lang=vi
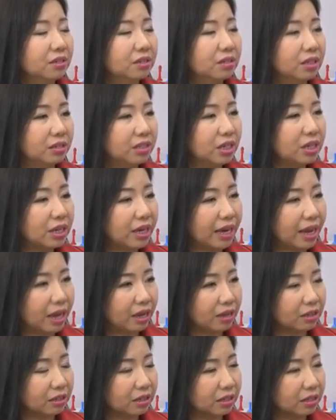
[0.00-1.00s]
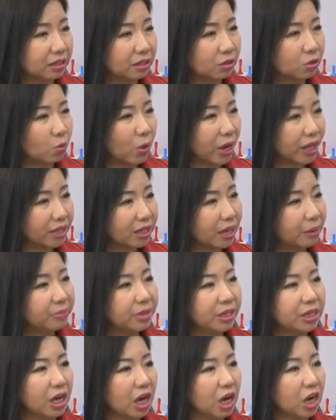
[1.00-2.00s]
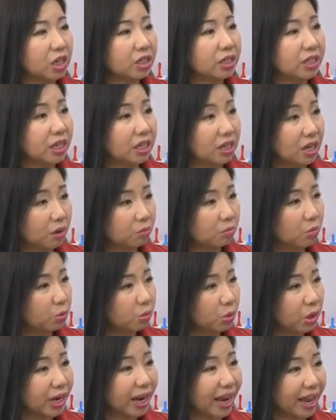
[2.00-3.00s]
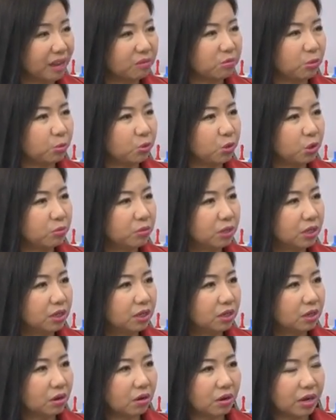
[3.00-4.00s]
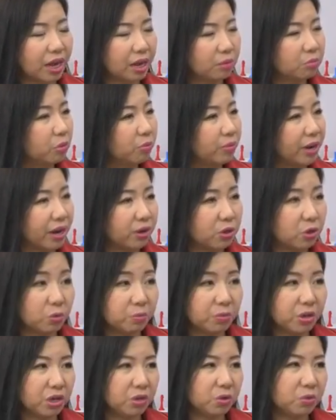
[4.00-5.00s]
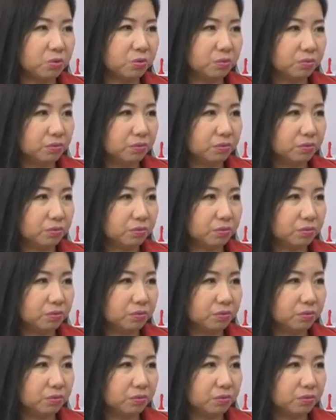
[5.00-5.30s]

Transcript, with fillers: ờ, rất là quan tâm đến nó thì nó học môn đó khá một chút, còn lại môn nào nó cũng yếu.